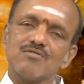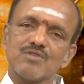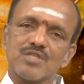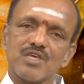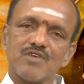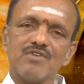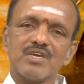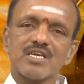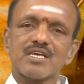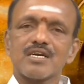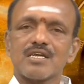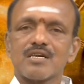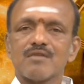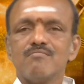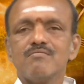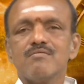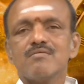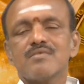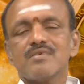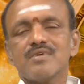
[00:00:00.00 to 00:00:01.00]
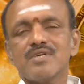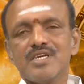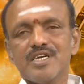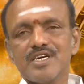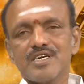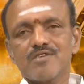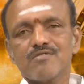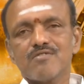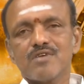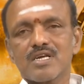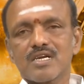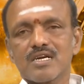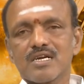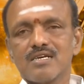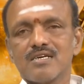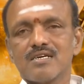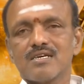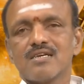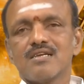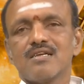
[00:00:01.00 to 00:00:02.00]
உதவிக்கரம்
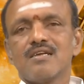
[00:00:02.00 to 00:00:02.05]
நீட்டுவார்கள்